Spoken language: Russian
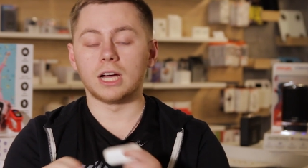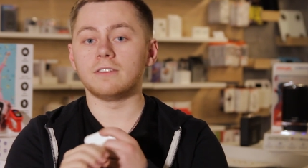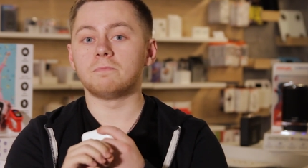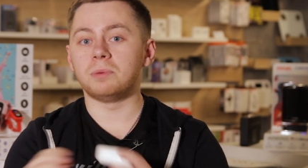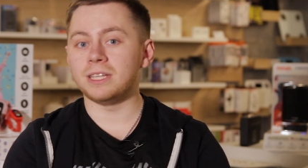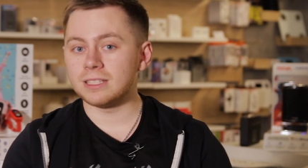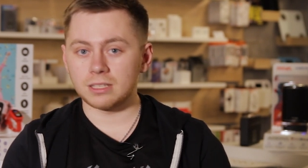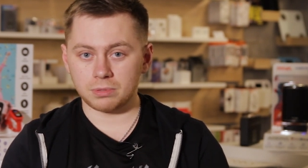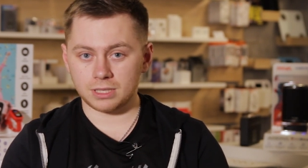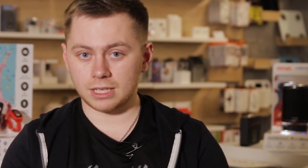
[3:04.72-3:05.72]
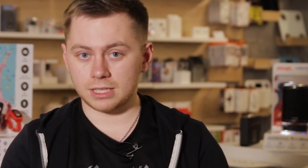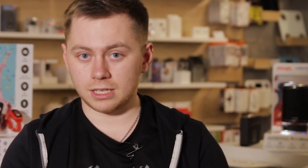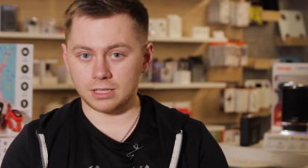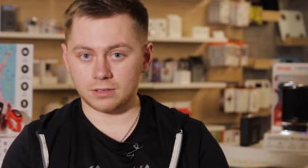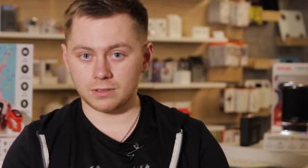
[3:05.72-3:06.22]
Они в принципе
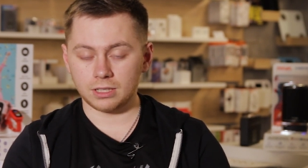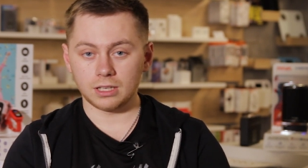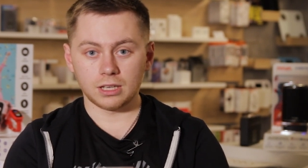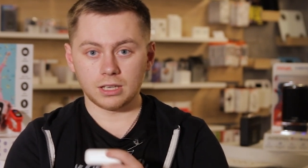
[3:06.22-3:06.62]
заизолированы,